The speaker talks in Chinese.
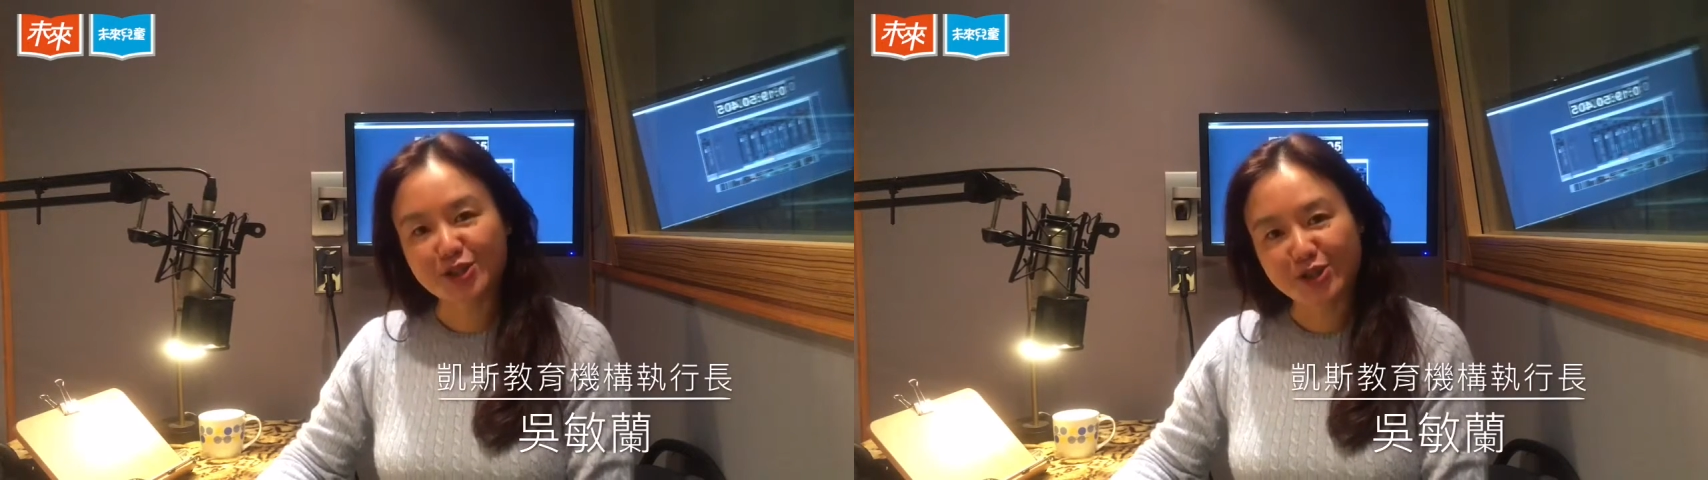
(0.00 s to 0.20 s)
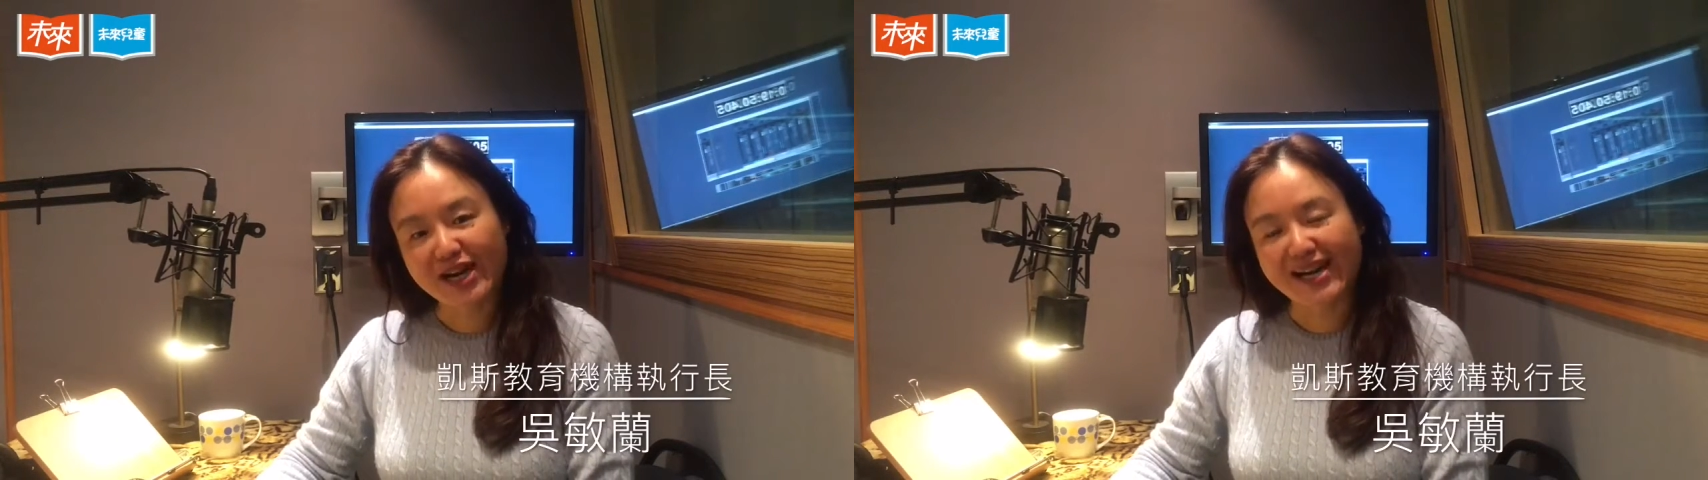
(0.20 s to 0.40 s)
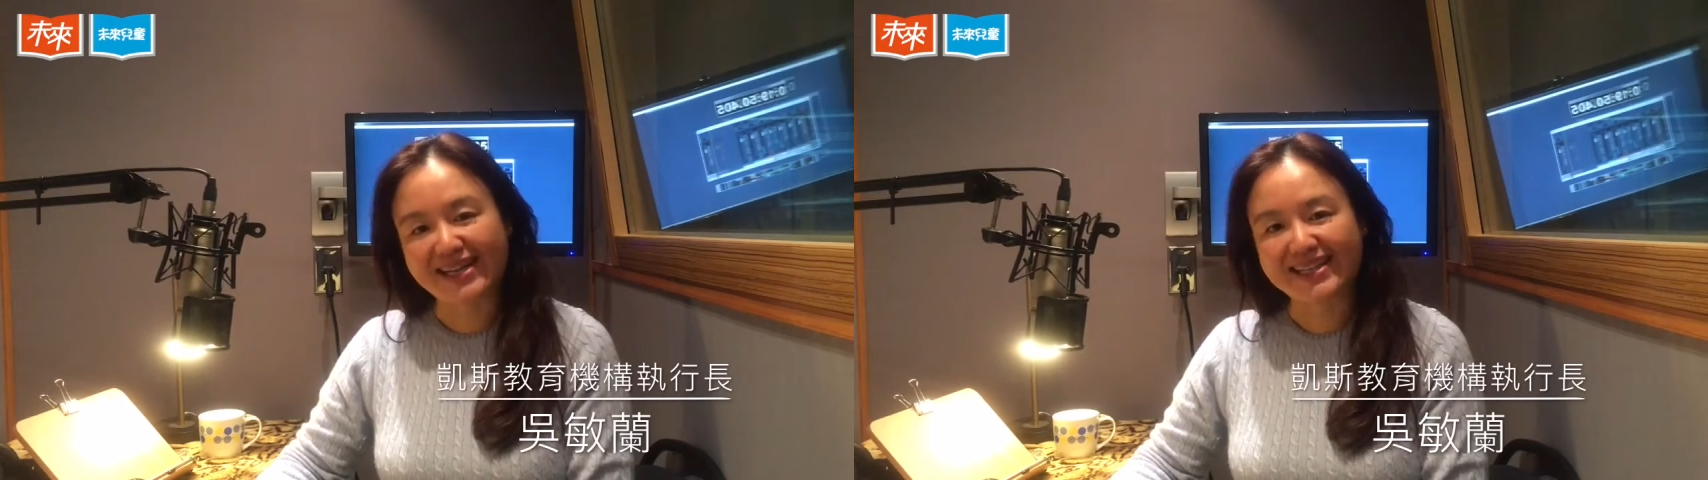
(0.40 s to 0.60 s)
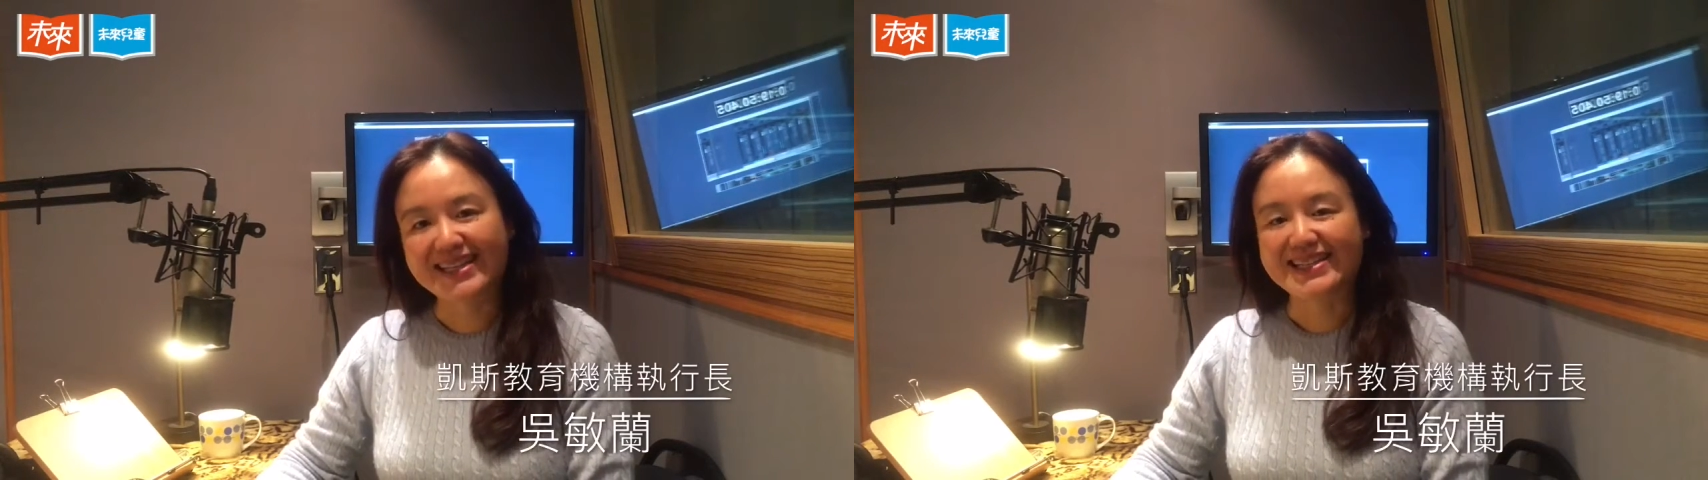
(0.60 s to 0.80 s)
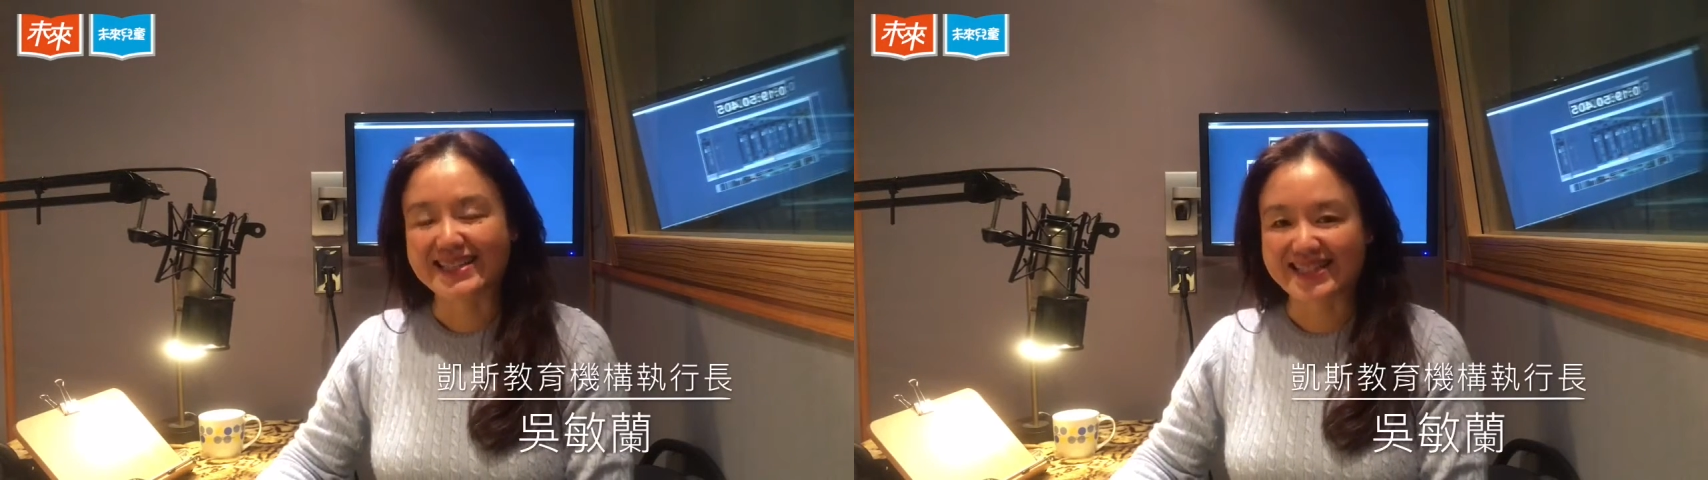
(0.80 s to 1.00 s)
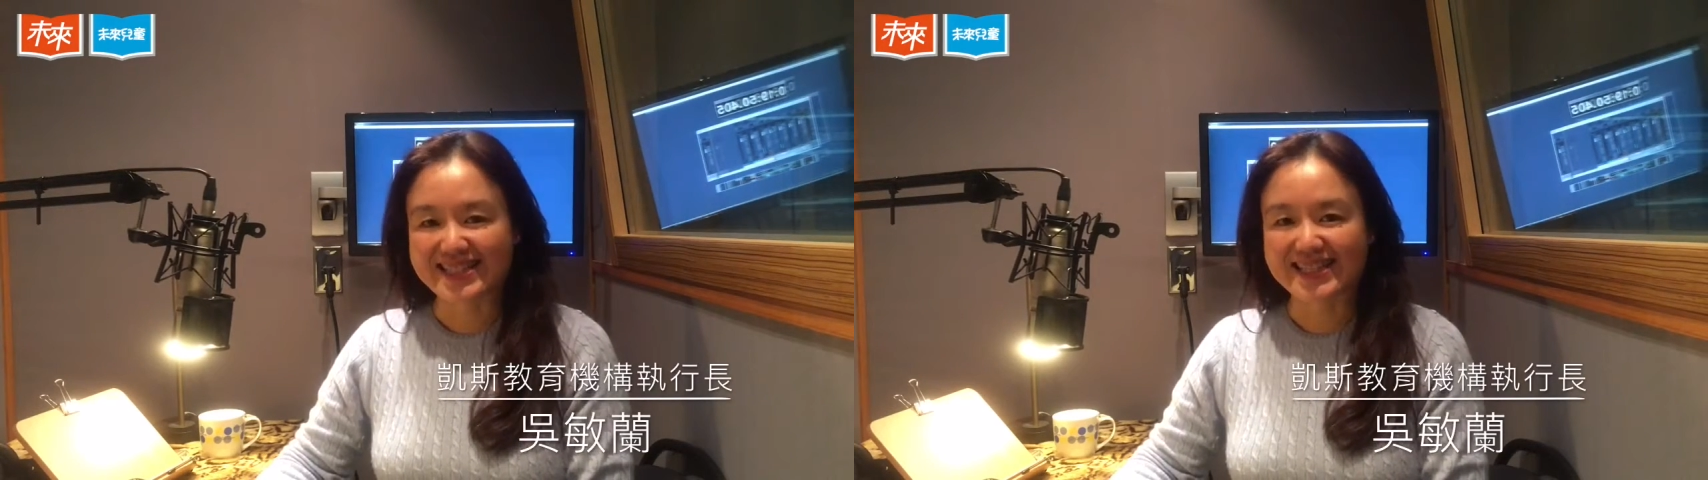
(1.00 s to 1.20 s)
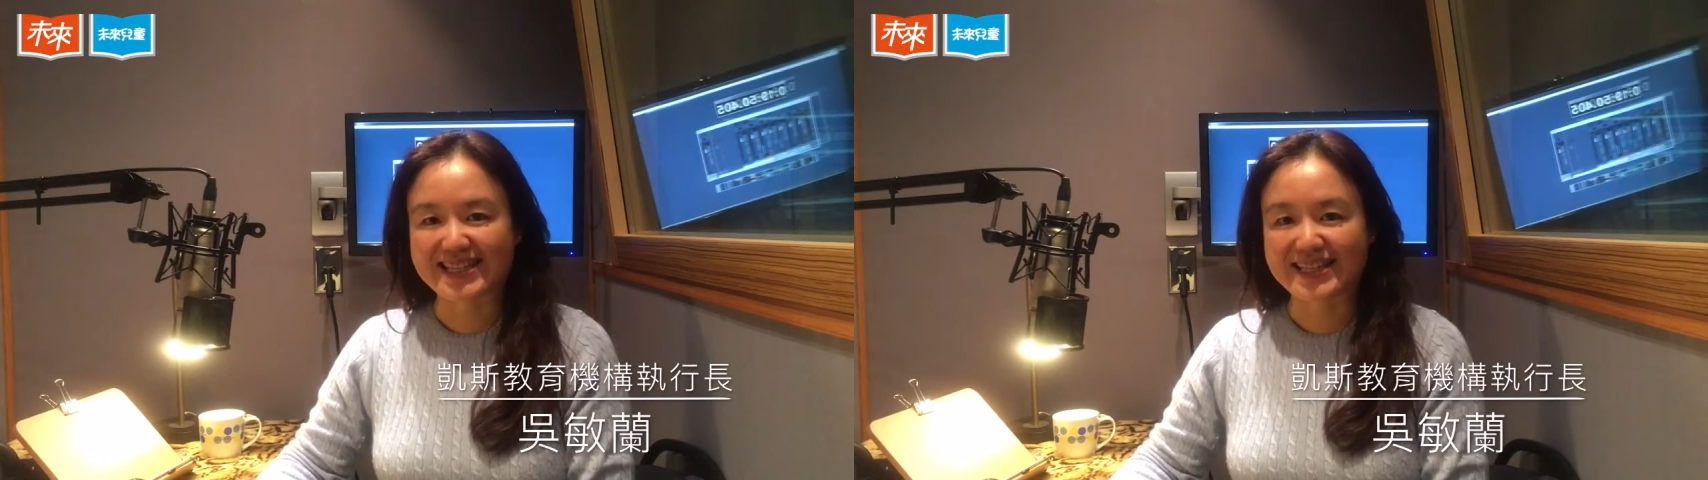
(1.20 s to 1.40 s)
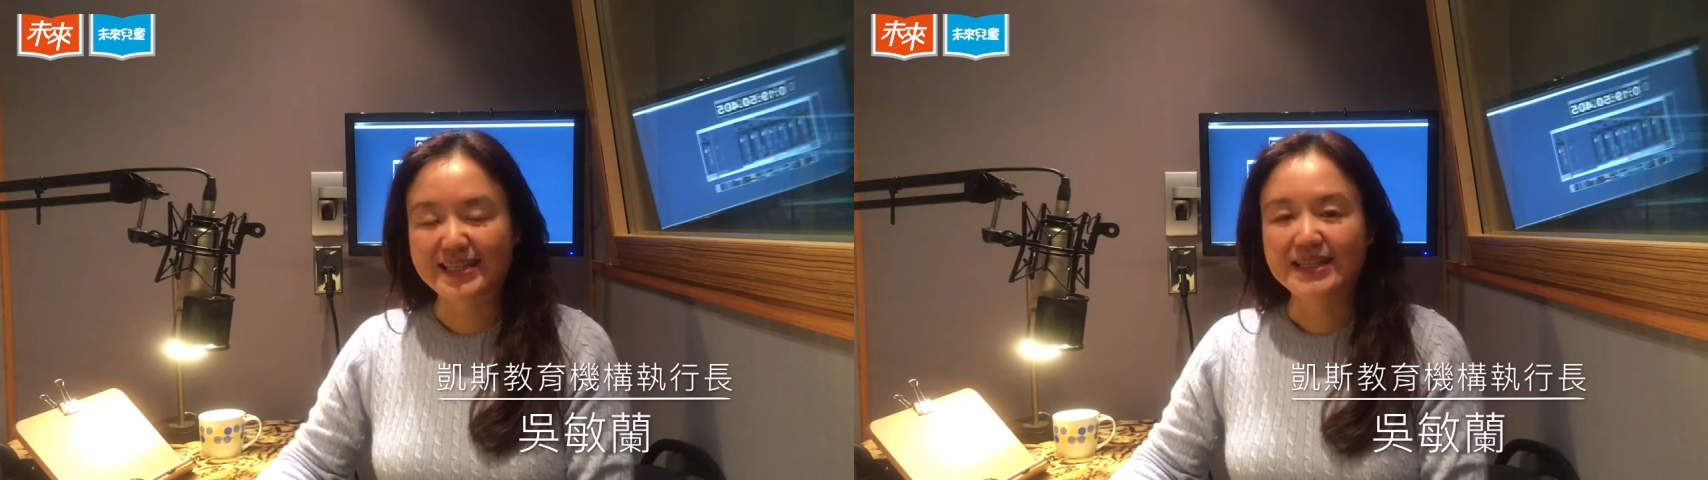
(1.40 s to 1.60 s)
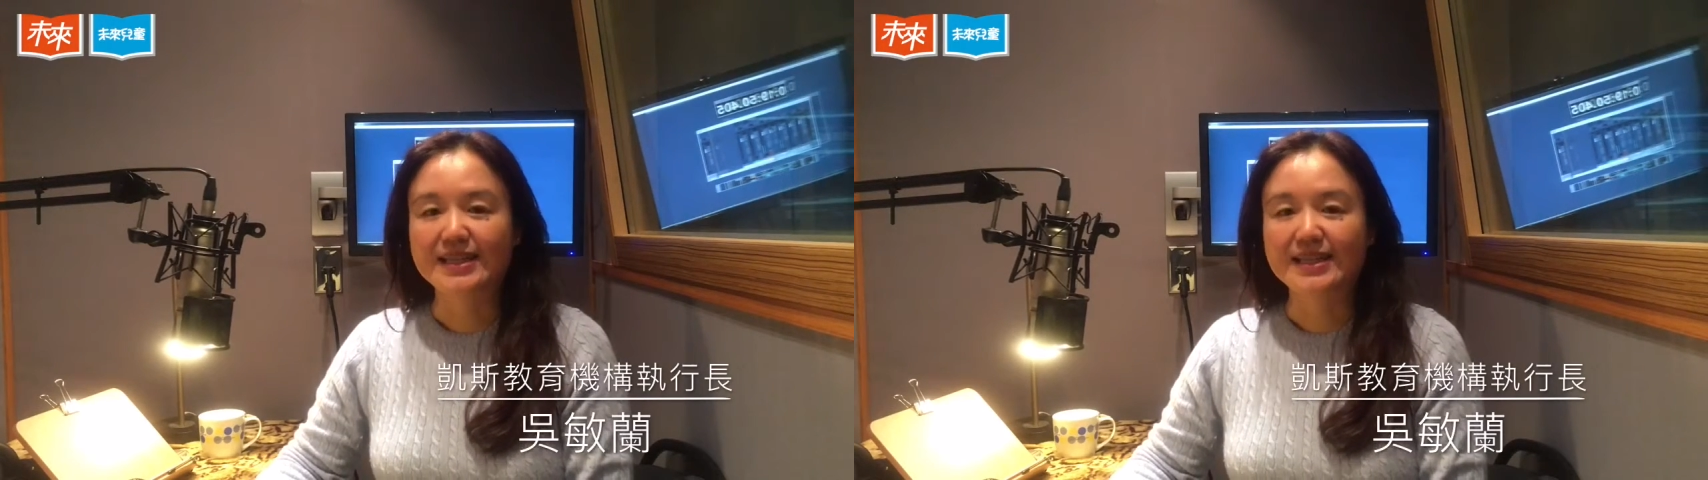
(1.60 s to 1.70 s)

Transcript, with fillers: try 以及